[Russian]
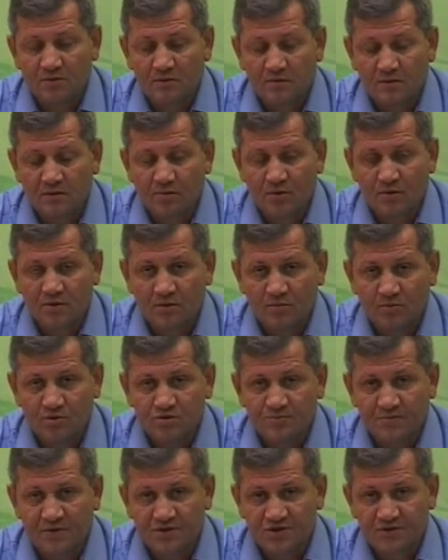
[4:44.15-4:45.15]
ребенок
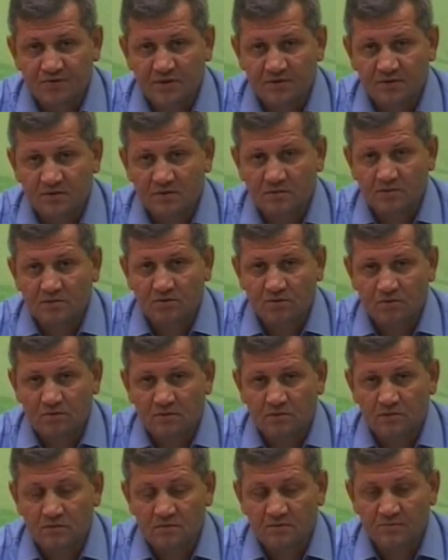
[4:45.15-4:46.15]
может проживать
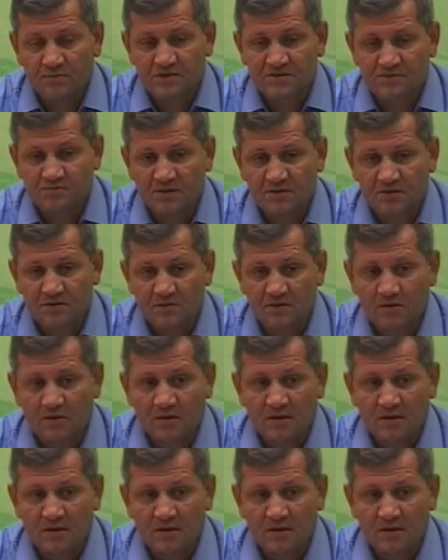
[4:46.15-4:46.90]
вместе с матерью.